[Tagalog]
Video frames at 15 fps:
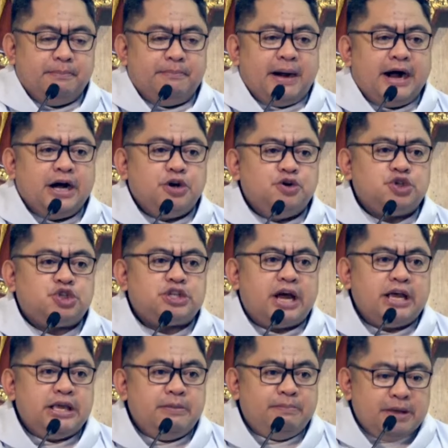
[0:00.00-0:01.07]
bago
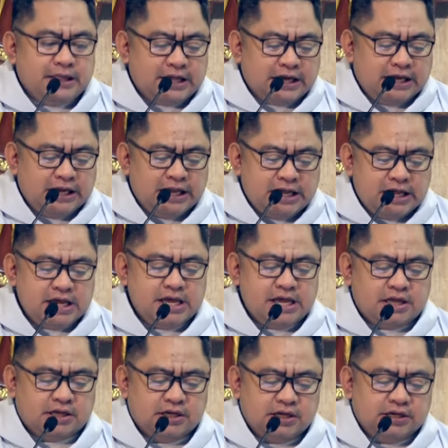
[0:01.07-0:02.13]
siya
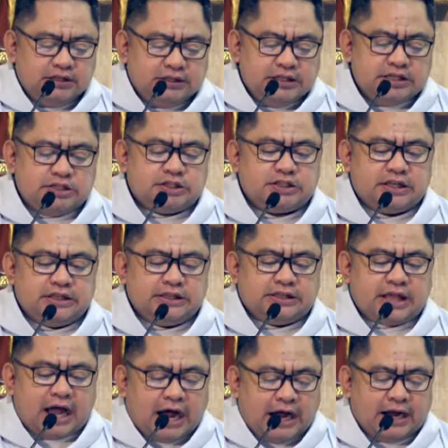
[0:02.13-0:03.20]
ipinaglihi ni
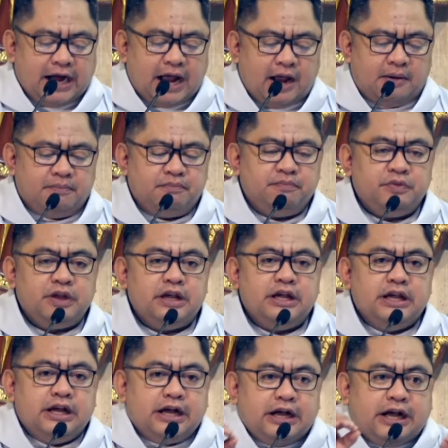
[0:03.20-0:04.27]
Santa Ana.
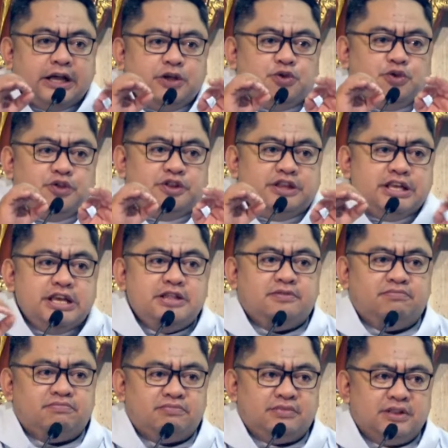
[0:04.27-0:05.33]
Gayon
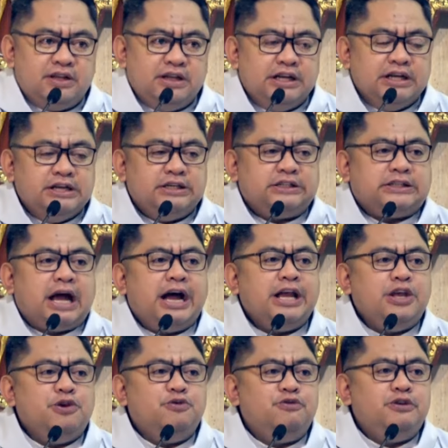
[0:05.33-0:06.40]
din,
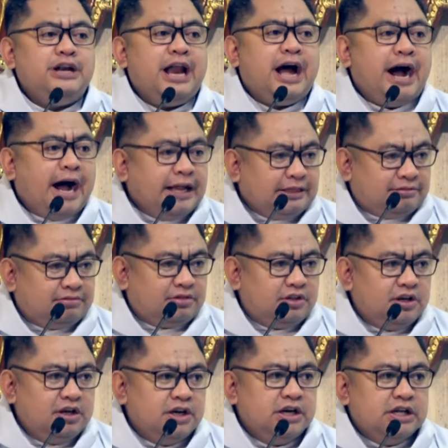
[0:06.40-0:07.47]
tayong lahat
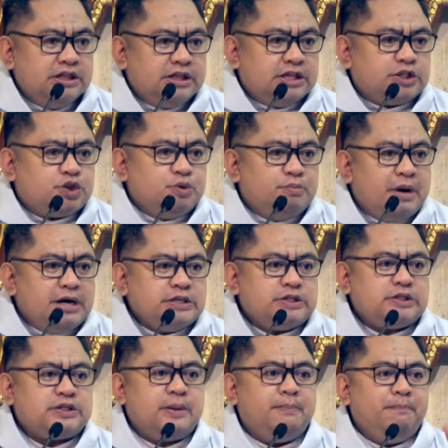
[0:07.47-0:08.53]
na
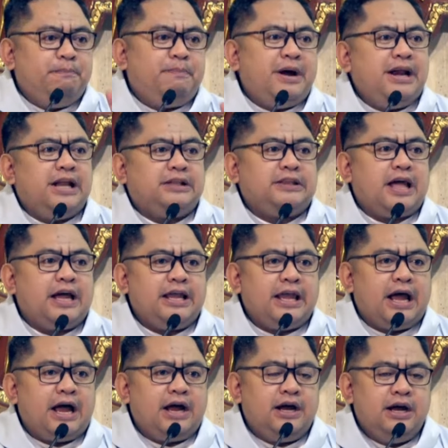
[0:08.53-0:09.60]

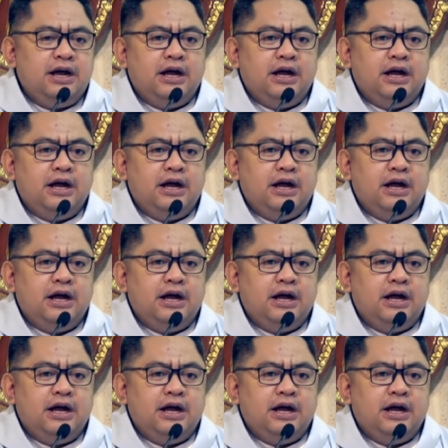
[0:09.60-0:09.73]
sumasampalataya,